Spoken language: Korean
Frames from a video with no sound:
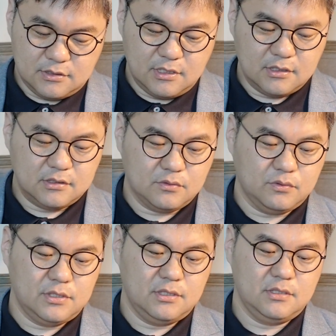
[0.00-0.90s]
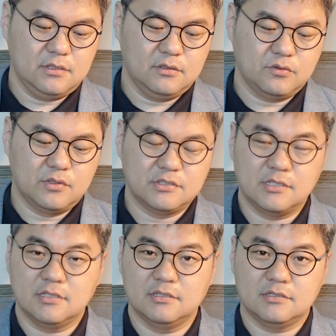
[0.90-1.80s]
디 엑스 코딩은
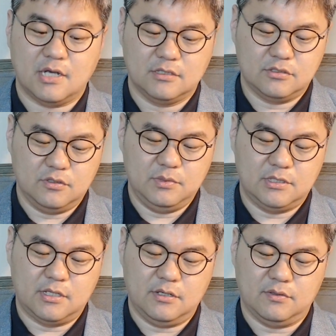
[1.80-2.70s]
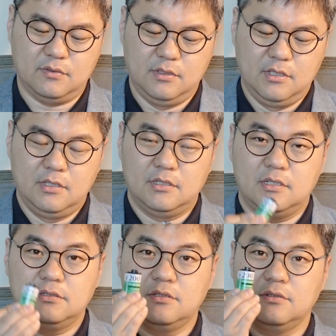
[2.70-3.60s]
굉장히 큰 장점인데요.
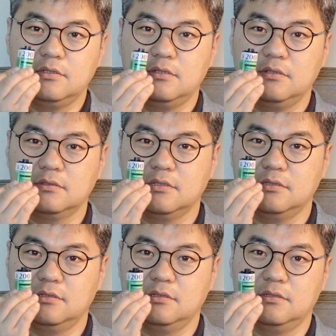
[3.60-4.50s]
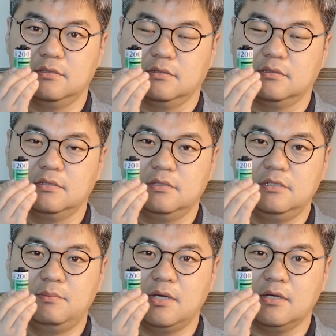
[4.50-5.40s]
예를 들어 이런 그
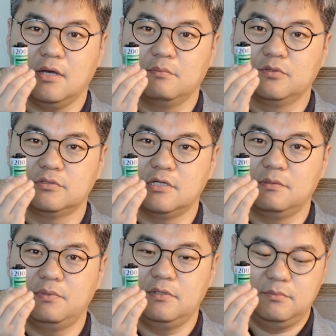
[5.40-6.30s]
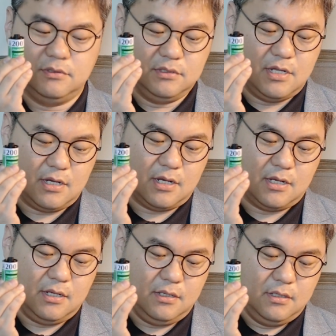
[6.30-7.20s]
이백 감도짜리 필름을
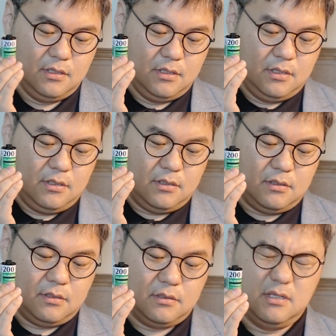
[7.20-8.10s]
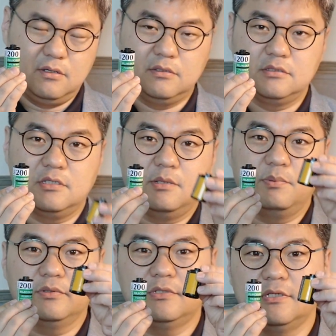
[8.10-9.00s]
쓰다가 어, 이런 이제
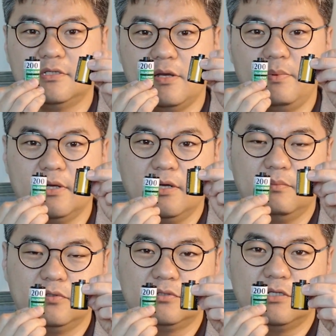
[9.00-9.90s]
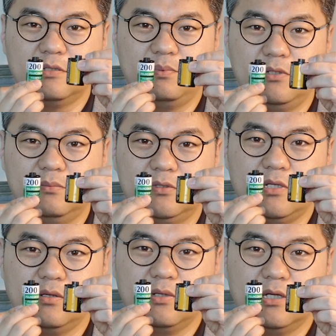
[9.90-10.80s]
포트라 사백 감도짜리 필름을
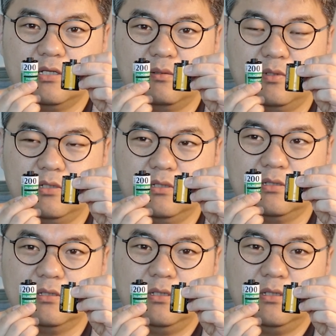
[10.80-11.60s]
사용하게 되면은